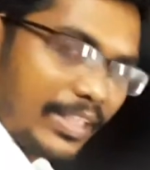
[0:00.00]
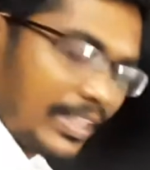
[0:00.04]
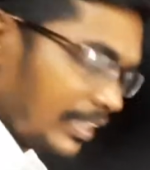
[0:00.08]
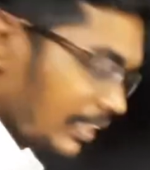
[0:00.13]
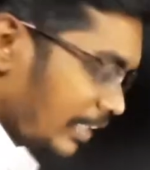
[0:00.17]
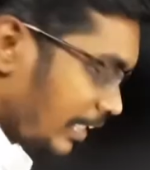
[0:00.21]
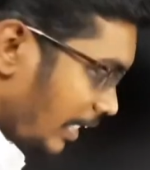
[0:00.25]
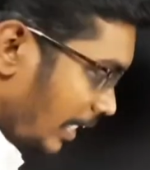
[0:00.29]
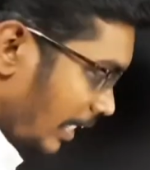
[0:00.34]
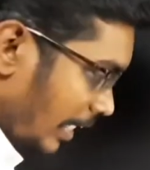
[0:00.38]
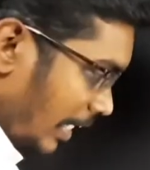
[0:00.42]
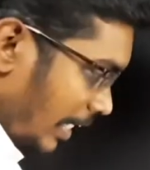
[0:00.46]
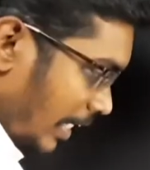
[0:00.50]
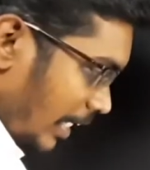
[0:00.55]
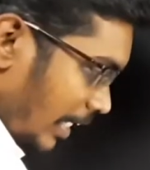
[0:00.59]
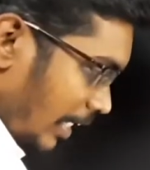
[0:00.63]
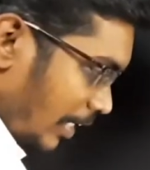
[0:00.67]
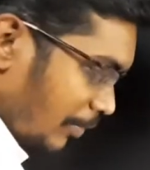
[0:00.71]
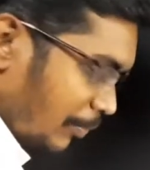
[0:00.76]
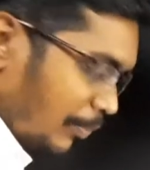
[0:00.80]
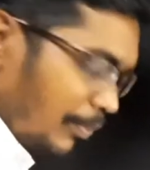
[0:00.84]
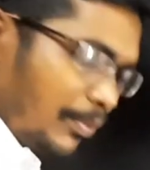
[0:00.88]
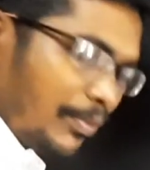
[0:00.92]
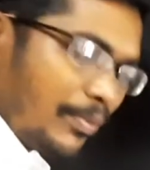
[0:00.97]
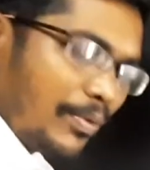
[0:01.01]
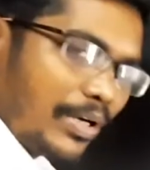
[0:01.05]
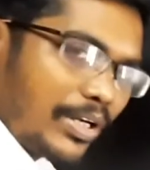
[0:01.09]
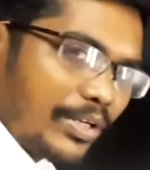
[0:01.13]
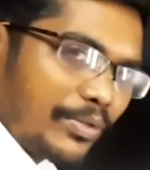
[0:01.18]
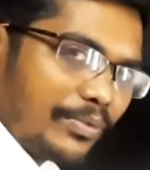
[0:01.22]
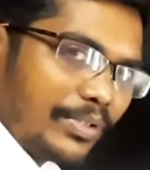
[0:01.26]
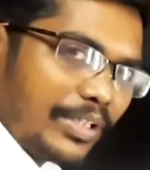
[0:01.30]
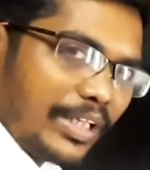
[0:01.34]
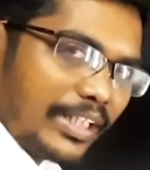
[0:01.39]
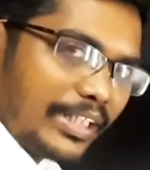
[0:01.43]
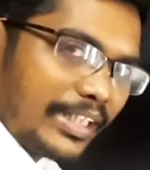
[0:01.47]
இந்த எடி கரண்ட்
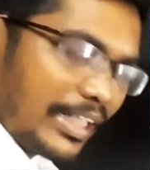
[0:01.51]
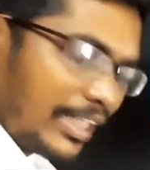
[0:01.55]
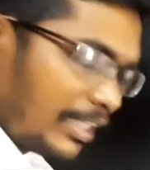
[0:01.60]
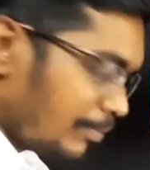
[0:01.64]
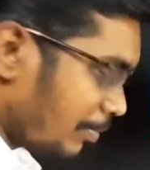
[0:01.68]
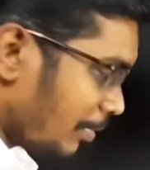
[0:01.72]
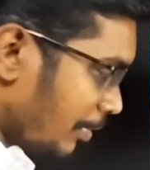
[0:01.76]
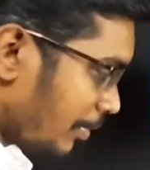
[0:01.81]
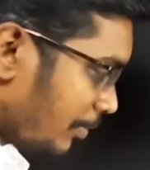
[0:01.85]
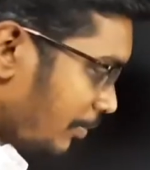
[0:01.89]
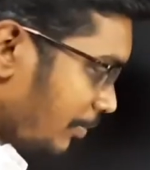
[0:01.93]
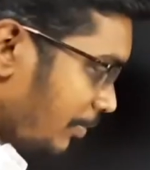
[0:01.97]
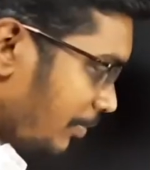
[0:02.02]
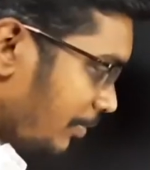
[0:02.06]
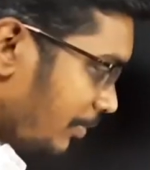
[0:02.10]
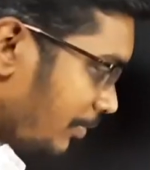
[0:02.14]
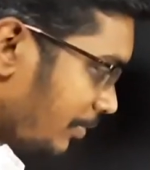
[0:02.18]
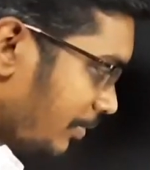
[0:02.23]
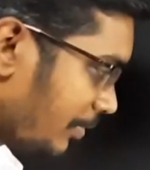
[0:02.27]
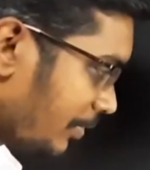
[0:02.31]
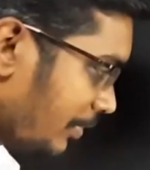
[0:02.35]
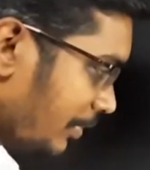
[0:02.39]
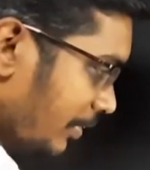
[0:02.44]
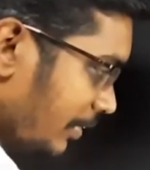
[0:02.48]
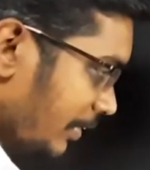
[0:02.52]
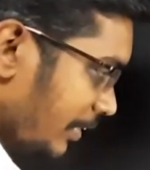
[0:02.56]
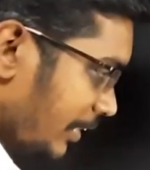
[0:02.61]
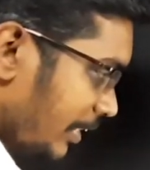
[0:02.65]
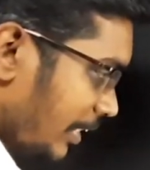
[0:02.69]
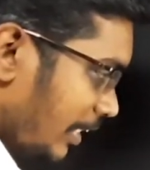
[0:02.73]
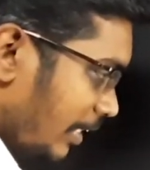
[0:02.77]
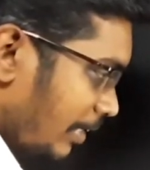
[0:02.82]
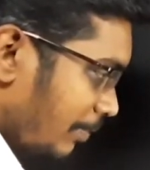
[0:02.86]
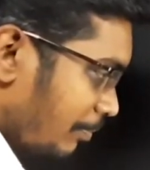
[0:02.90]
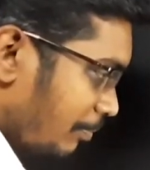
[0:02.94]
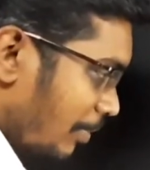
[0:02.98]
உருவானவுடனே அது என்ன பண்ணும்
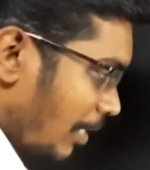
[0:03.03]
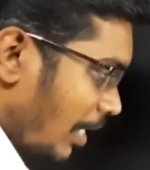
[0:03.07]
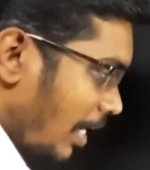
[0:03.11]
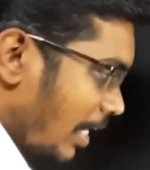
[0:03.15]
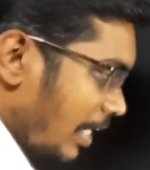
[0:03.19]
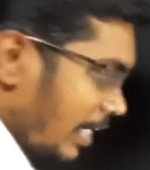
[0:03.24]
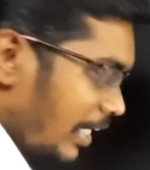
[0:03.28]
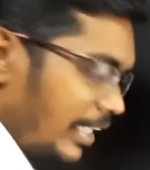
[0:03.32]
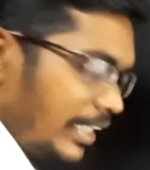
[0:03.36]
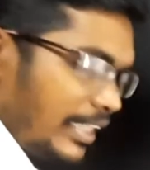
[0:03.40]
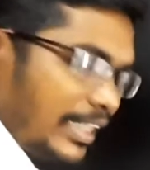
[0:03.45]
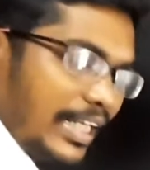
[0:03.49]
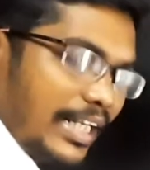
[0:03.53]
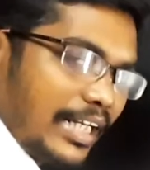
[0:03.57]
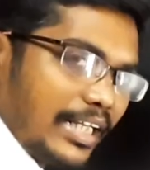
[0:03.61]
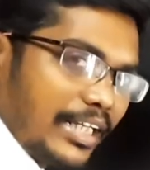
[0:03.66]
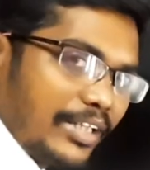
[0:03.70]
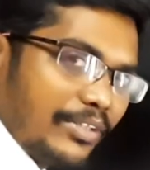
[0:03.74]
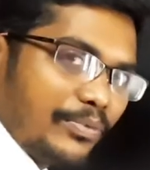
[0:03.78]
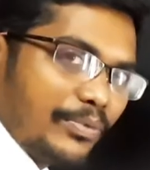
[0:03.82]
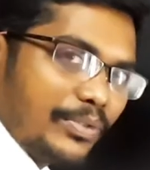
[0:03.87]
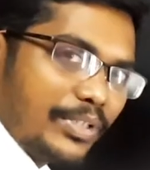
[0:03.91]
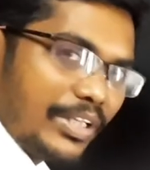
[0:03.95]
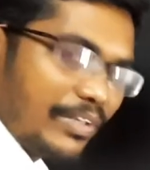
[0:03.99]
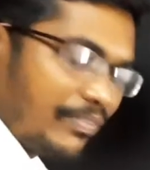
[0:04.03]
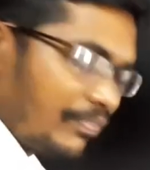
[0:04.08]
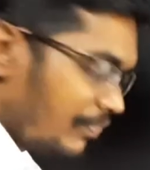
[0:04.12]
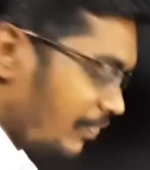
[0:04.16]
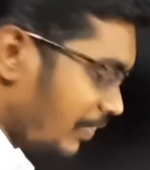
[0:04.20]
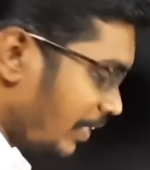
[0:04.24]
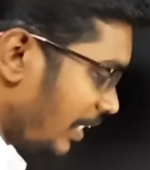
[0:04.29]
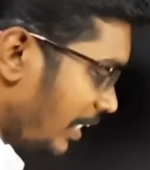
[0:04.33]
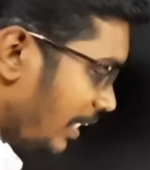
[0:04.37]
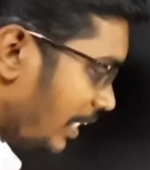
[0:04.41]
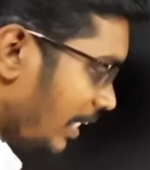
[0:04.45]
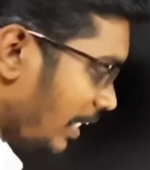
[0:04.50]
இந்த மாறிக்கிட்டே இருக்கக்கூடிய
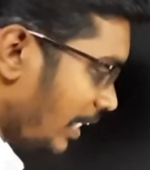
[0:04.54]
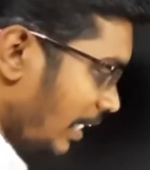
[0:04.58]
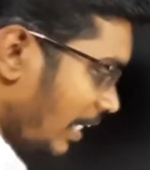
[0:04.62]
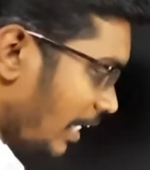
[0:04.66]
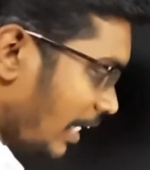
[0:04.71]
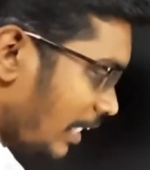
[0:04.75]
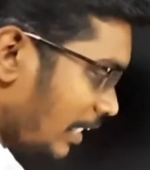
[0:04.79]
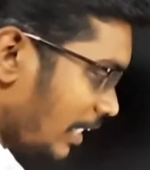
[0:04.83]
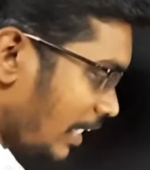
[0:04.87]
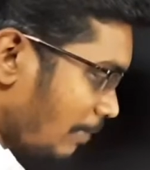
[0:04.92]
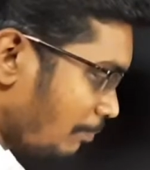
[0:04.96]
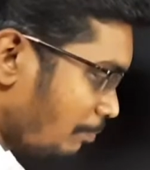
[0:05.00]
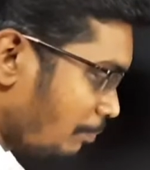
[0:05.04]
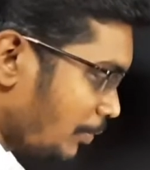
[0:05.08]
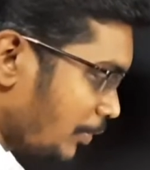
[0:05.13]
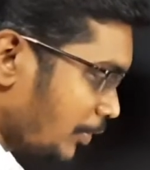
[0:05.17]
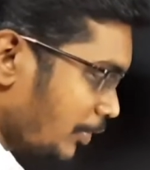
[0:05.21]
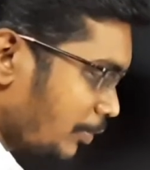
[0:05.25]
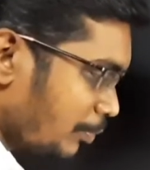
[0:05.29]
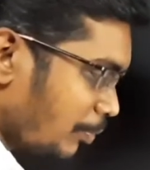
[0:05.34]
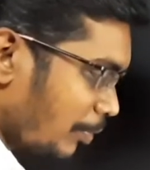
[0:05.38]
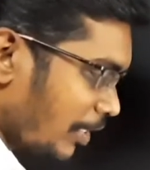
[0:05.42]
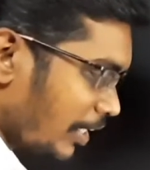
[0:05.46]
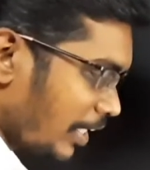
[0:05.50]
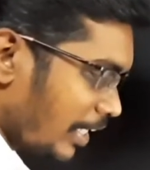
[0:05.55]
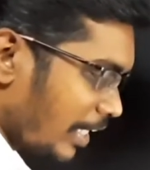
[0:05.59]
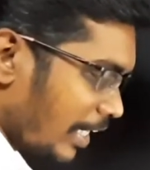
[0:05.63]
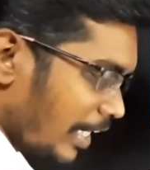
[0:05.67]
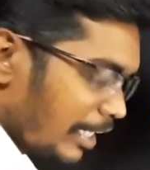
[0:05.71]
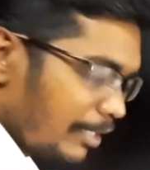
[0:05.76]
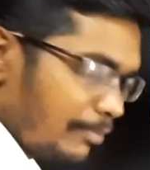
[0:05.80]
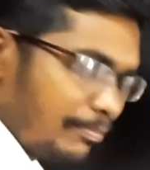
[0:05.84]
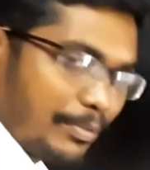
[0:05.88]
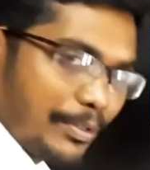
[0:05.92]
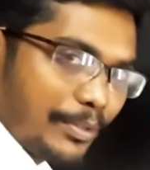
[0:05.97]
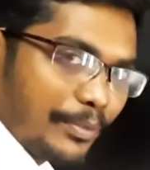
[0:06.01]
ஃபீல்டை அதை அப்போஸ் பண்ண
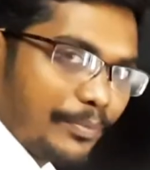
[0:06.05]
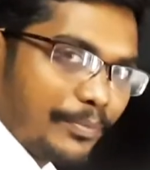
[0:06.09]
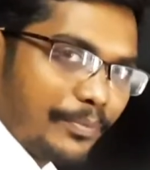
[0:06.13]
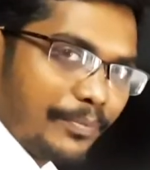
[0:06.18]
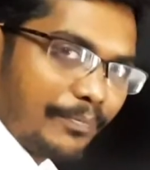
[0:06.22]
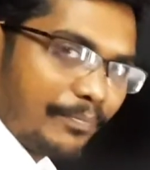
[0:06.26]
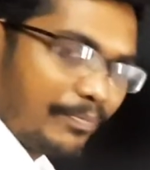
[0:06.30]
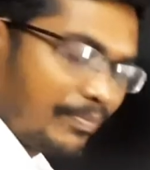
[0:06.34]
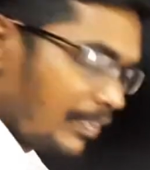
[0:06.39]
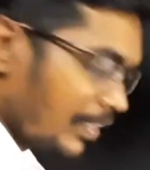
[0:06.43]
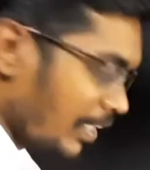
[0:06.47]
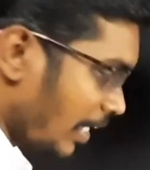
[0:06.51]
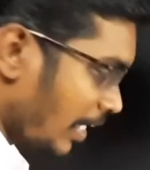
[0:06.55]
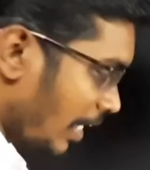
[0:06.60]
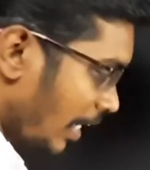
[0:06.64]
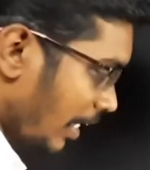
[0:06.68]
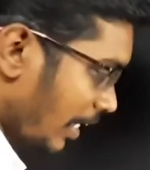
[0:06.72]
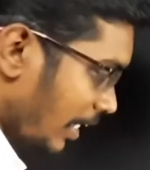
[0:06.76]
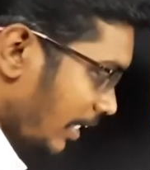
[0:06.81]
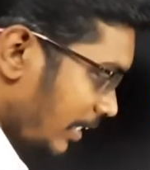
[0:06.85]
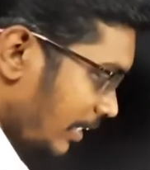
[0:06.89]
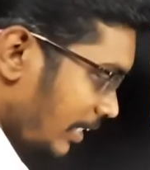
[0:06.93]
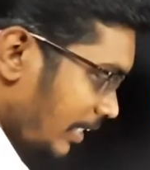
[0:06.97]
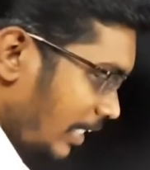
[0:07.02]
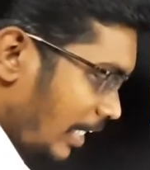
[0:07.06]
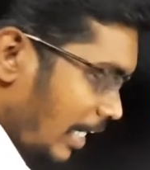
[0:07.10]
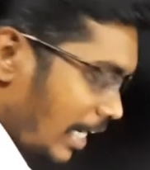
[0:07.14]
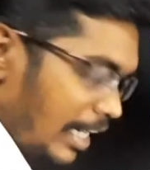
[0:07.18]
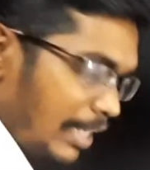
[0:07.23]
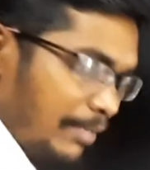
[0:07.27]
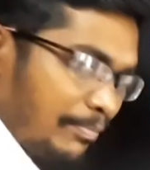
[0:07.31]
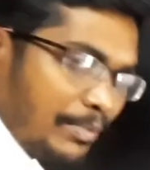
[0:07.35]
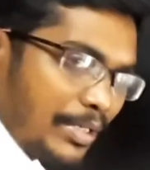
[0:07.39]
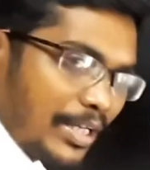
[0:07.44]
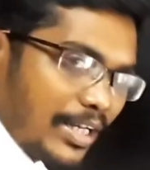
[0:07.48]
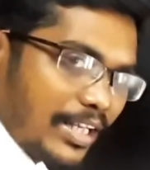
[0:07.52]
ட்ரை பண்ணும் ஆனால் இது
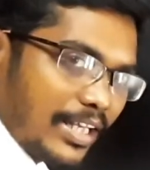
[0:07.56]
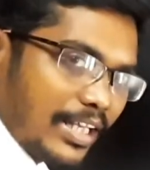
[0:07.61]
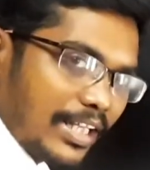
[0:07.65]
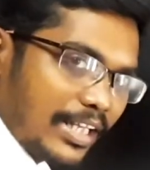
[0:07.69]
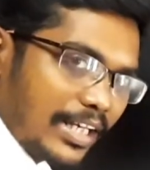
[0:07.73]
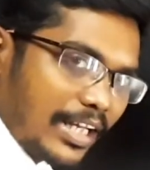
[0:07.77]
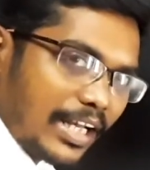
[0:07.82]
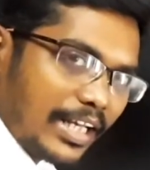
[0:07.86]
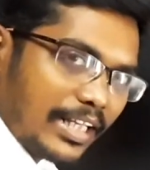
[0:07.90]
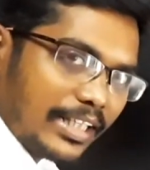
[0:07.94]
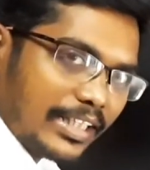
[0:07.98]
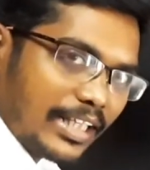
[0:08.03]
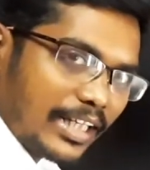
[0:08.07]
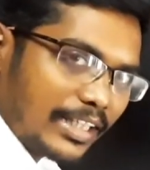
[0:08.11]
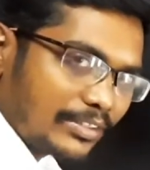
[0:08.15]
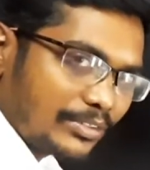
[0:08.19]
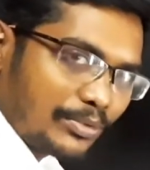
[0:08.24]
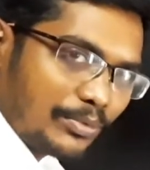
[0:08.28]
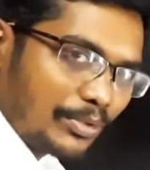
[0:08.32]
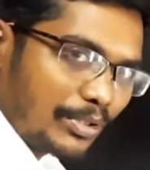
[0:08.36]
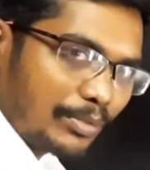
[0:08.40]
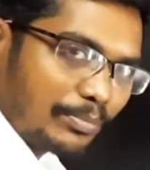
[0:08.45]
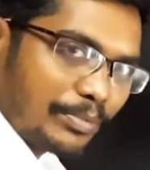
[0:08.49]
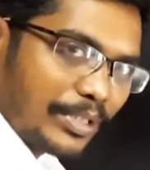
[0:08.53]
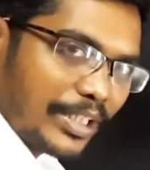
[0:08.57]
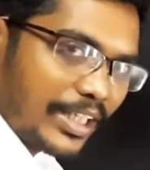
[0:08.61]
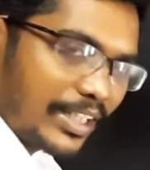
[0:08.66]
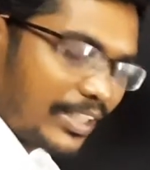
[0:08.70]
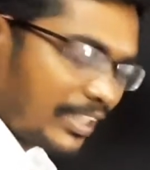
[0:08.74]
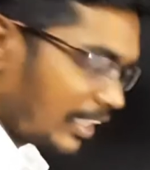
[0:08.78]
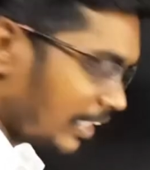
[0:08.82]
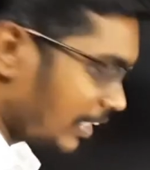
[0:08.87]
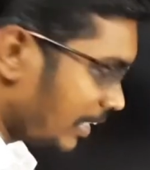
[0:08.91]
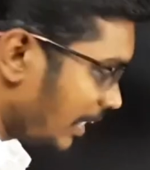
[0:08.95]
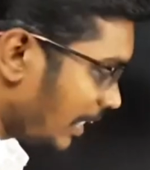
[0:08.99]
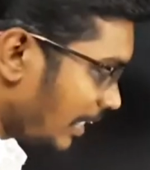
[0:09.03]
கனமாக இருக்கிறதுனால இதால் சுத்த முடியாது
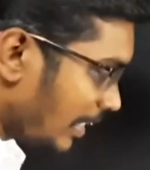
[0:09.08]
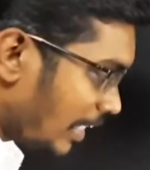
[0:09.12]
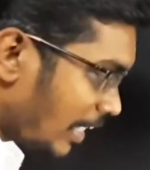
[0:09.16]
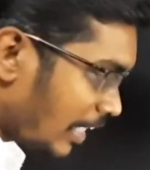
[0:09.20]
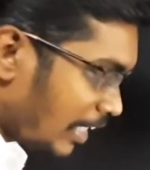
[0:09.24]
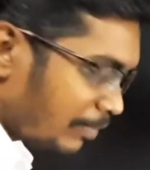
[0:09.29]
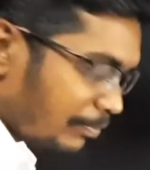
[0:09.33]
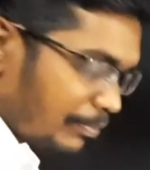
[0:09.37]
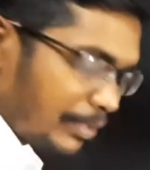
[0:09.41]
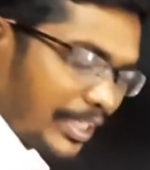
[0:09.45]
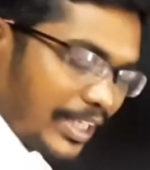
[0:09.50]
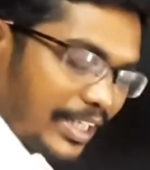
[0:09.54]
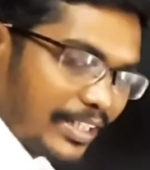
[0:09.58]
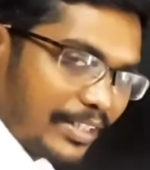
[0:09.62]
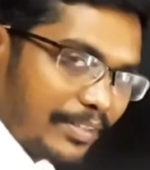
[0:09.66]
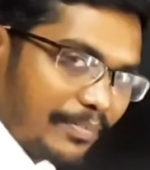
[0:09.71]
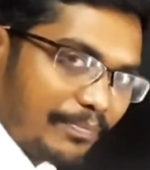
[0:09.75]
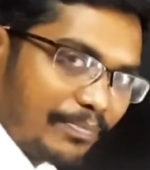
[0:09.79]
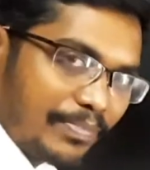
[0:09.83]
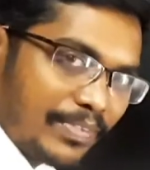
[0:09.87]
அதை எதிர்க்க முடியாது